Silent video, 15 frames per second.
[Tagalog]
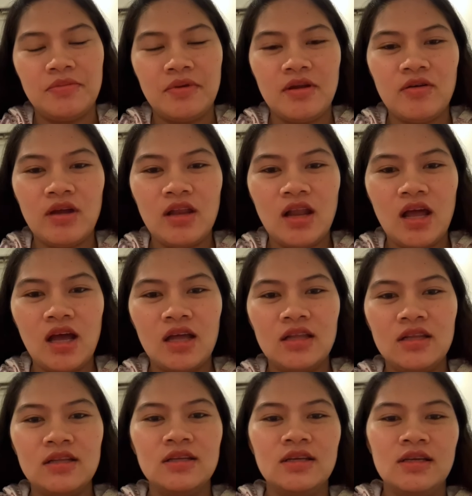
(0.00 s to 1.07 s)
Pero kailangan
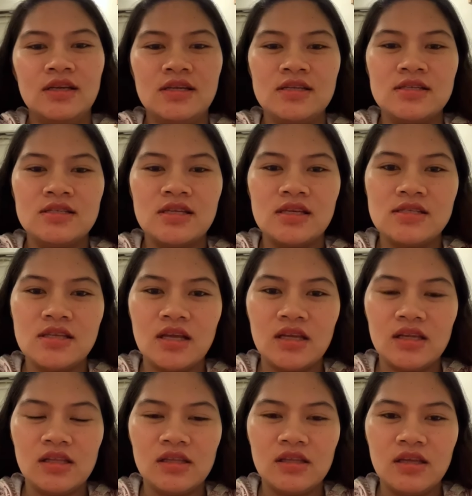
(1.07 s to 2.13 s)
sa isang
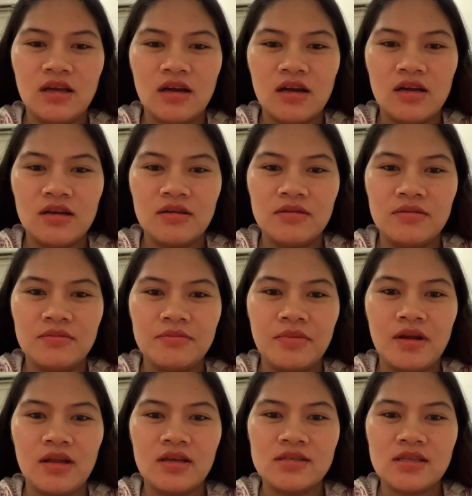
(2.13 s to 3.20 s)
LDR,
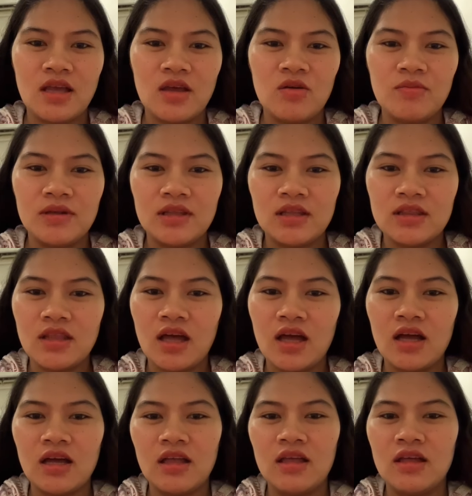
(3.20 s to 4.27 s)
parehas kayong
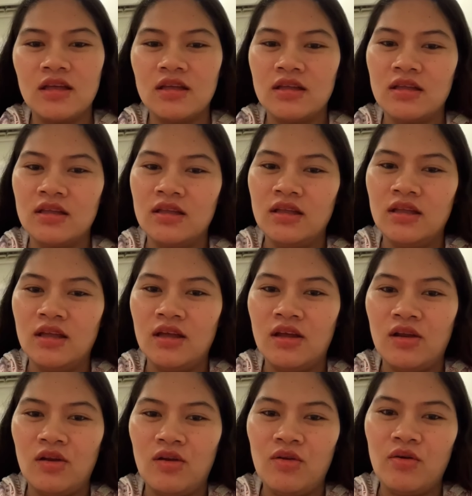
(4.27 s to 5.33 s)
matatag,
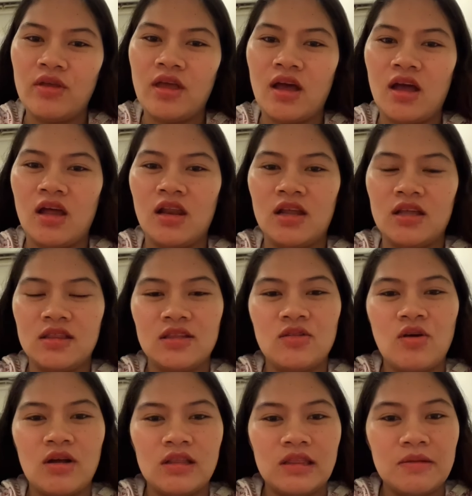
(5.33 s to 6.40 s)
loyal, at ito
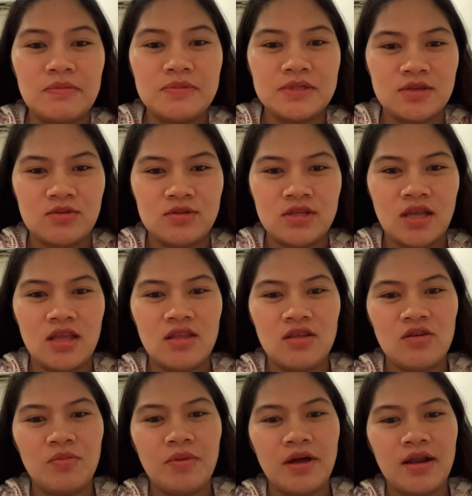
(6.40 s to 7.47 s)
ang tips ko sa
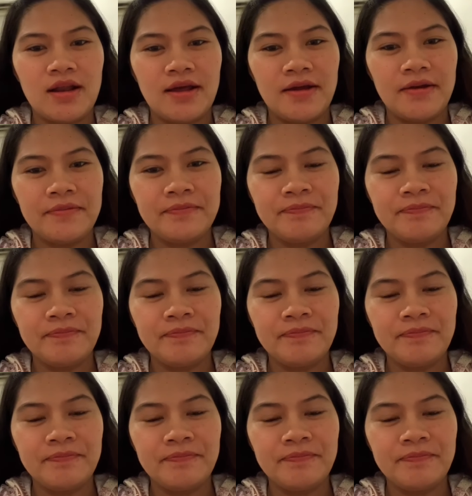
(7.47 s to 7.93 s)
inyo para